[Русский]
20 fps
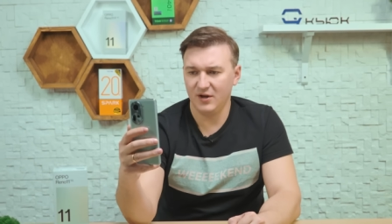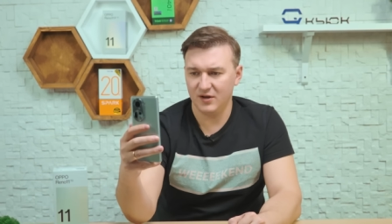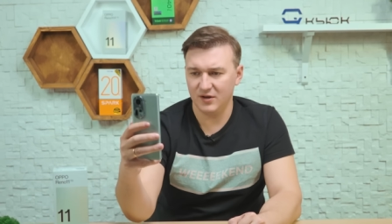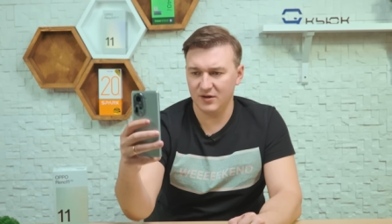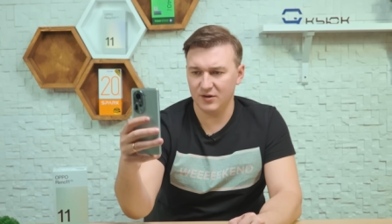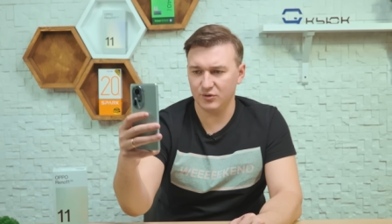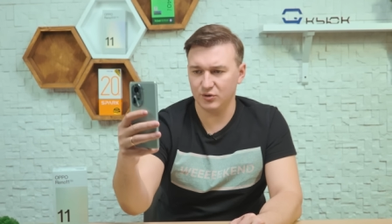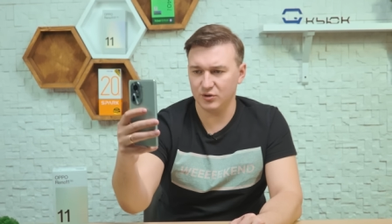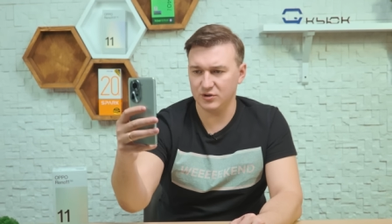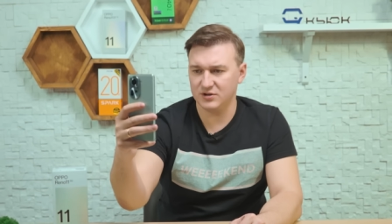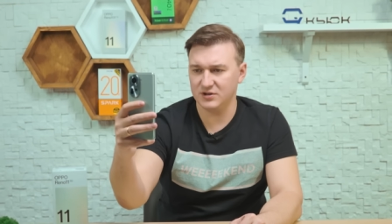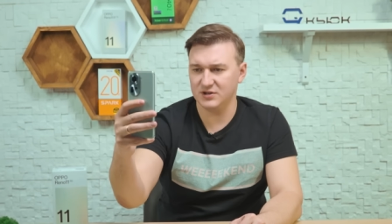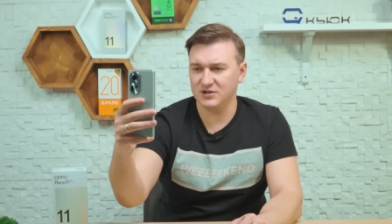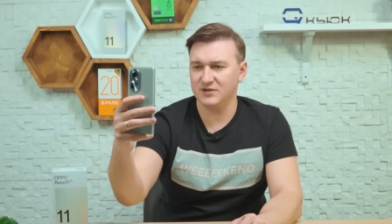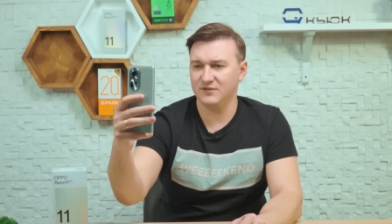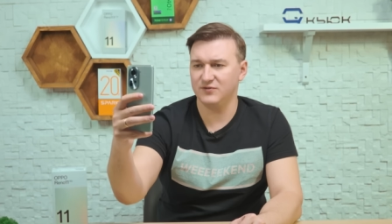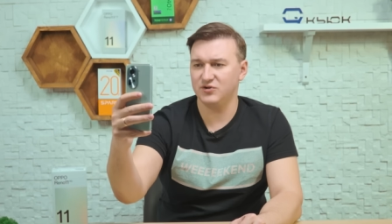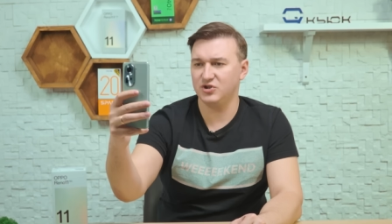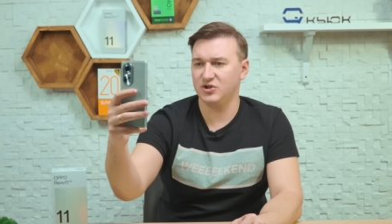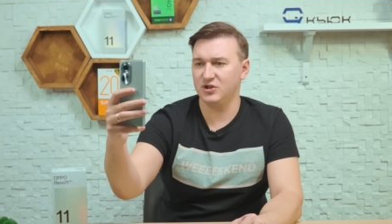Э, то есть,
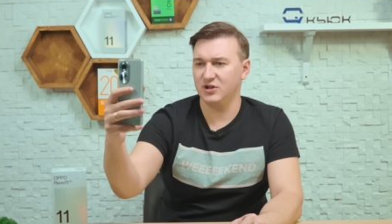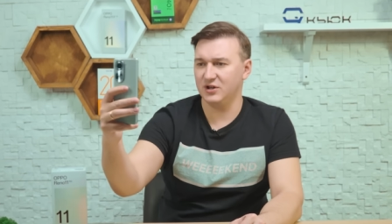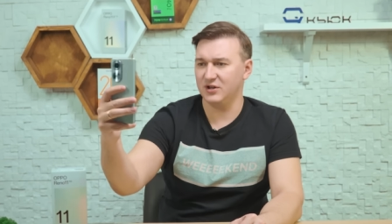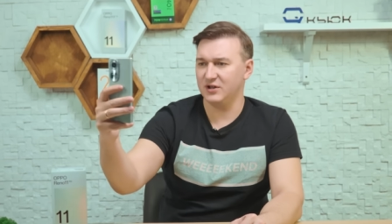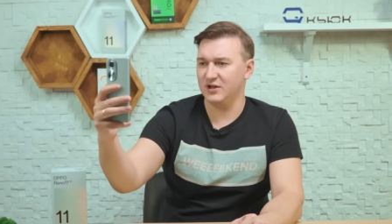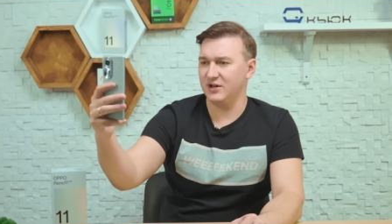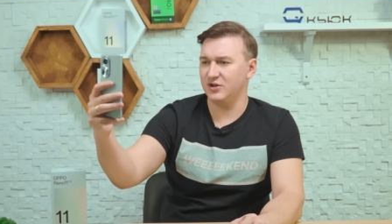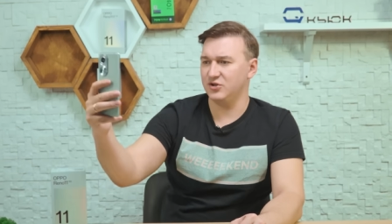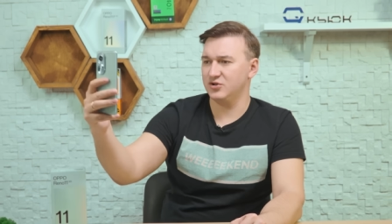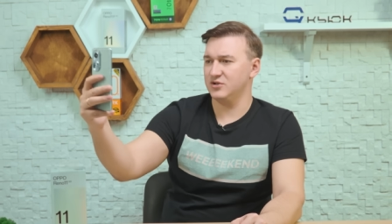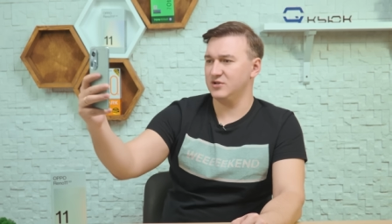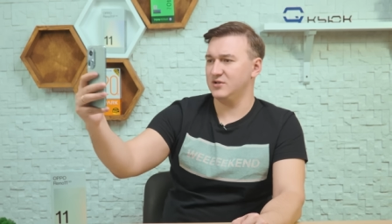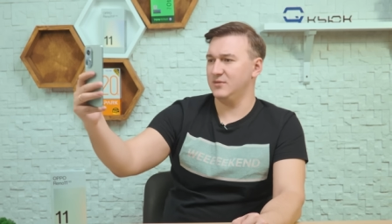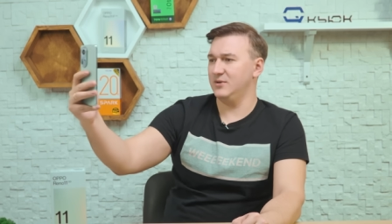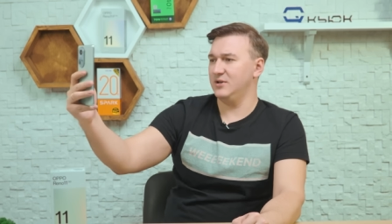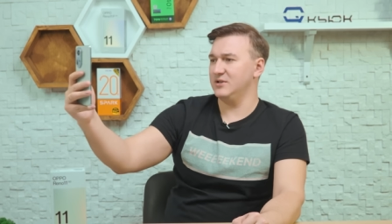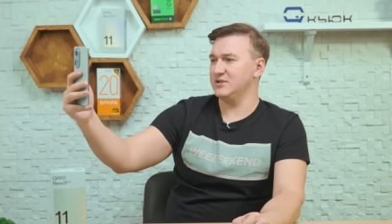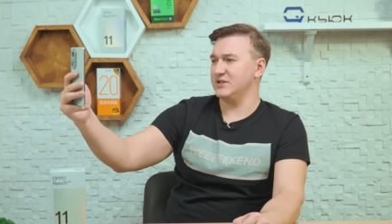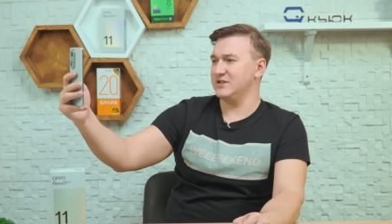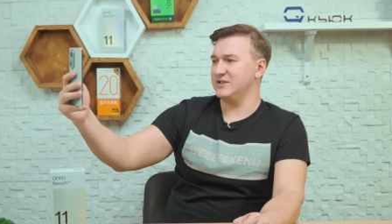если в 4К еще
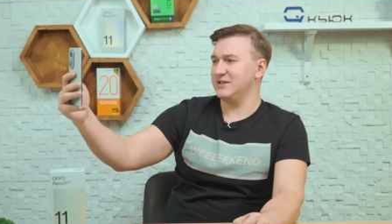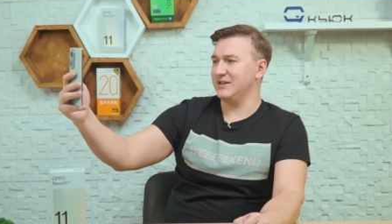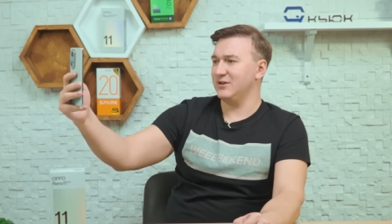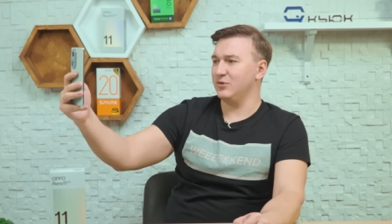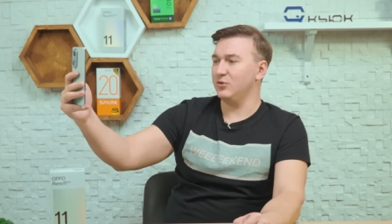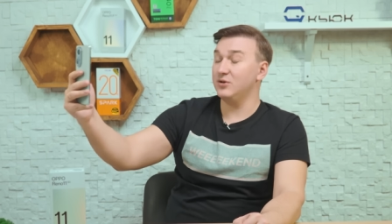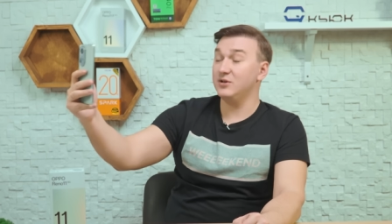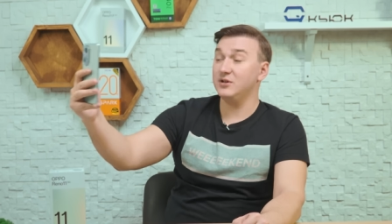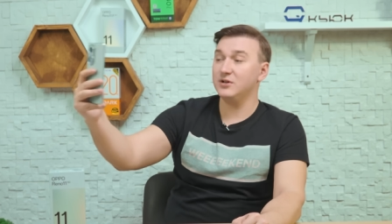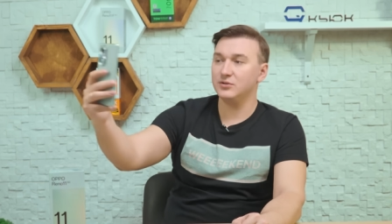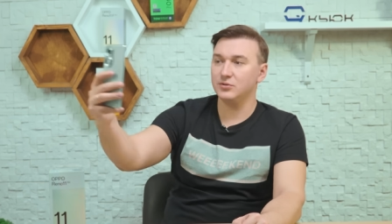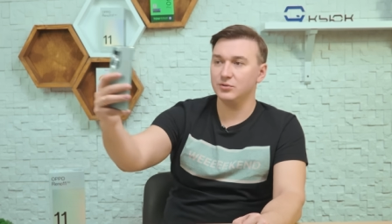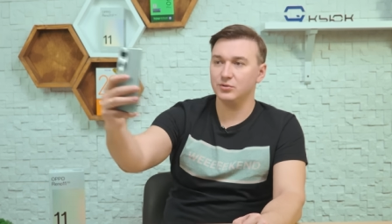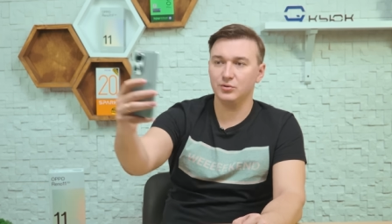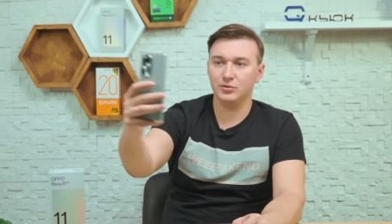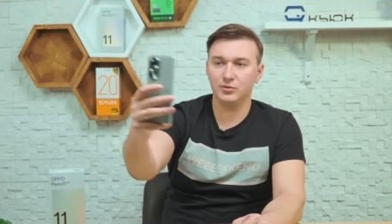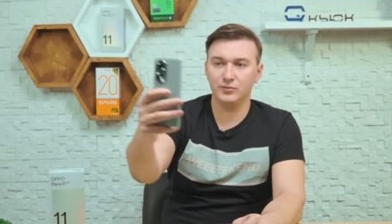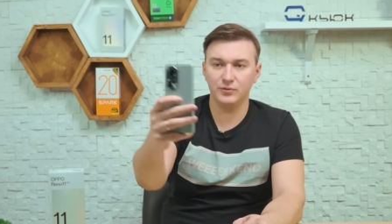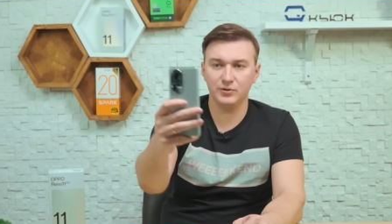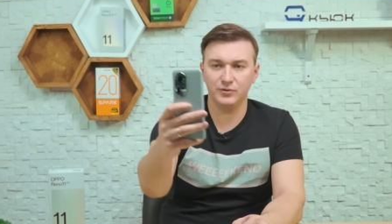стабилизации никакой нету,
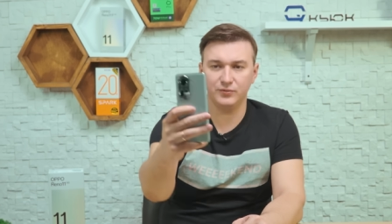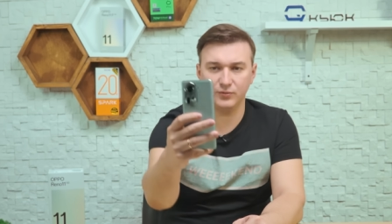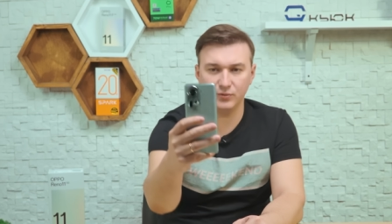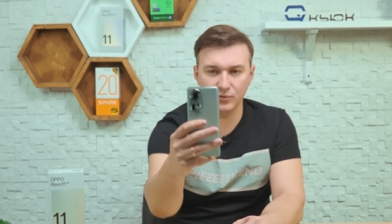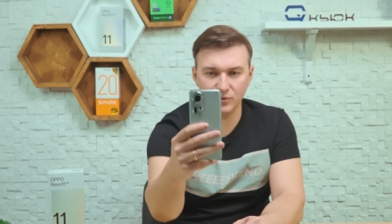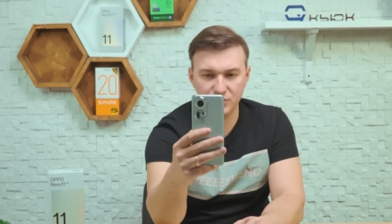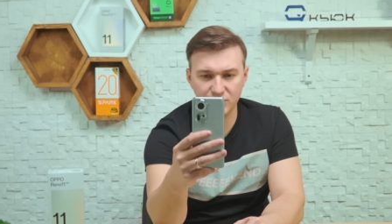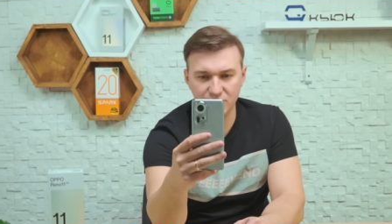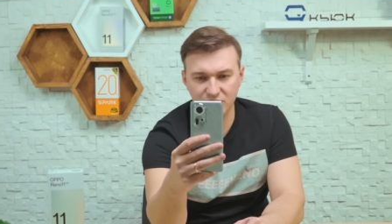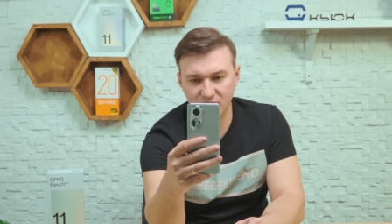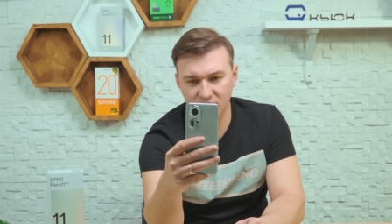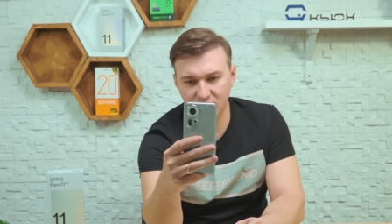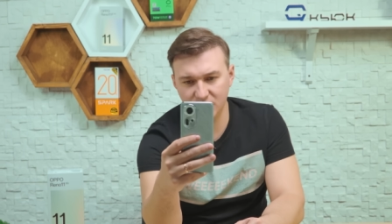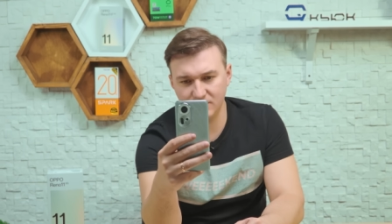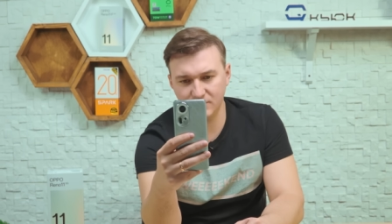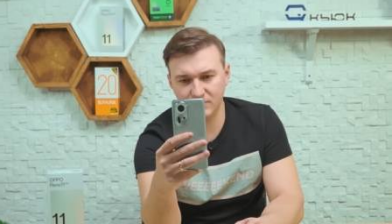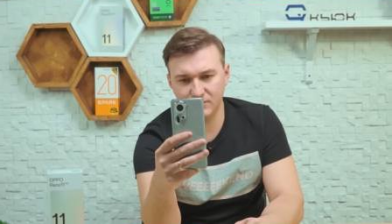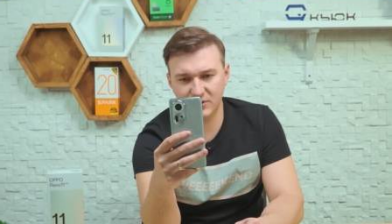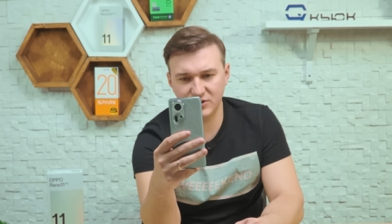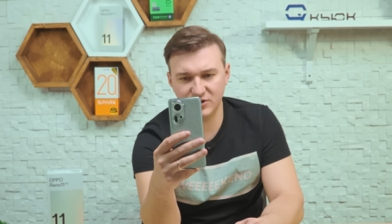то вот Full HD,
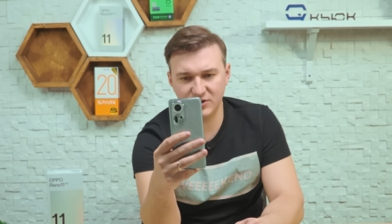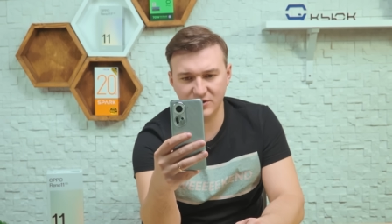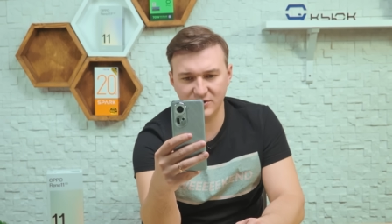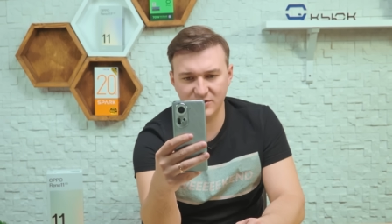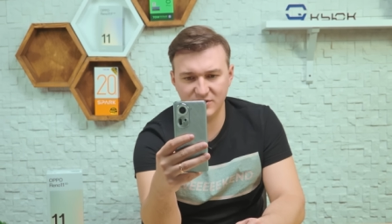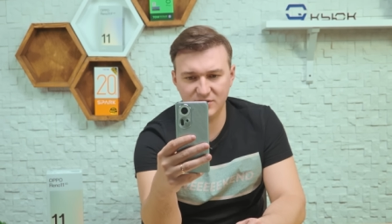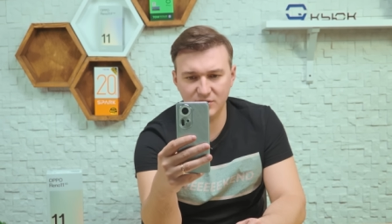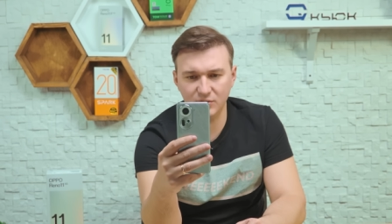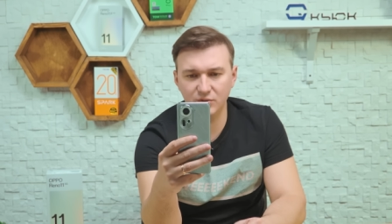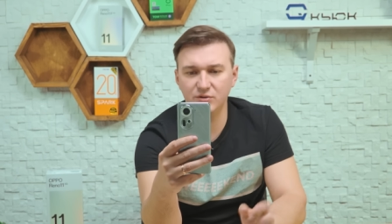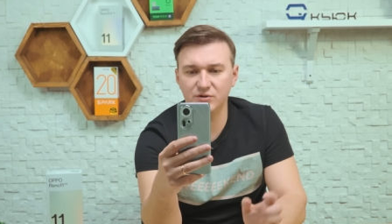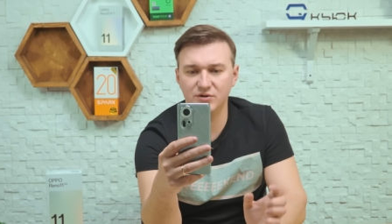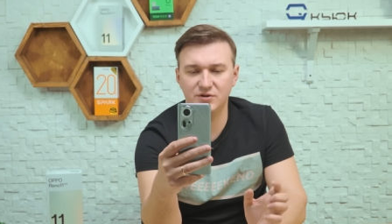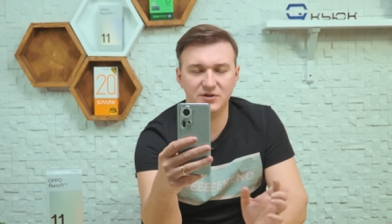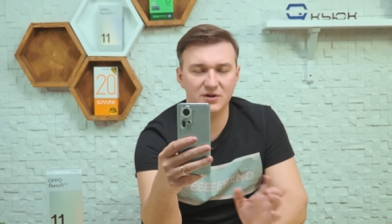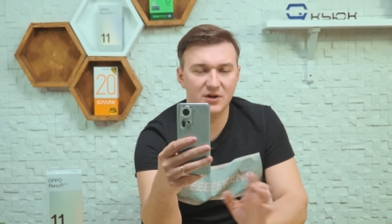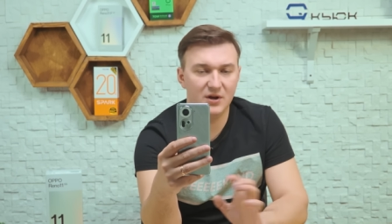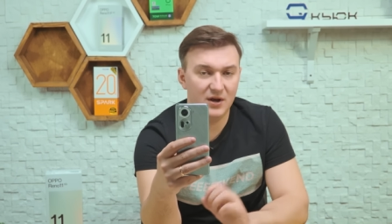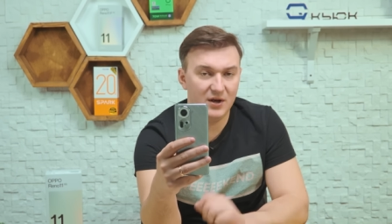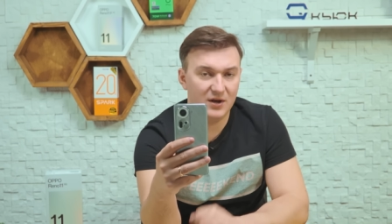пожалуйста. Ну, то есть,